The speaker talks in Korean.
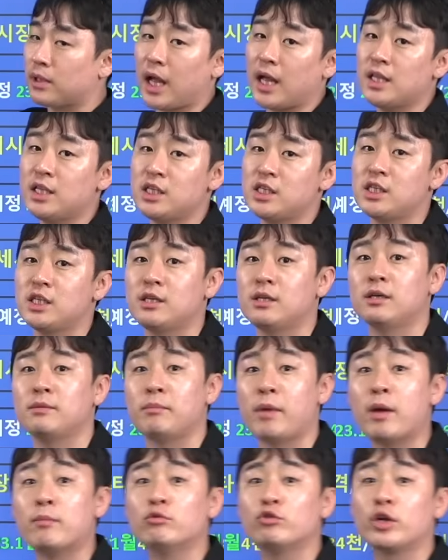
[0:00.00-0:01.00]
단지
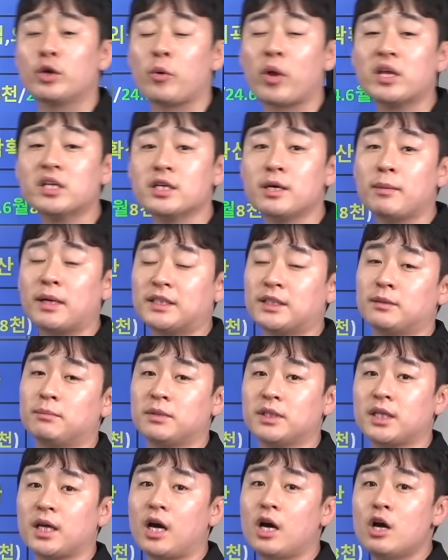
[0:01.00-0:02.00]
매물이 굉장히
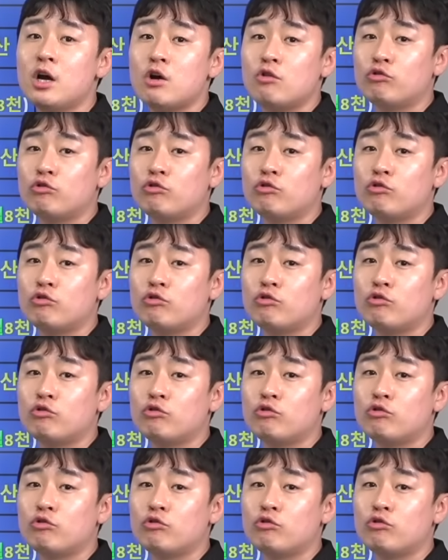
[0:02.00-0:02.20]
많습니다.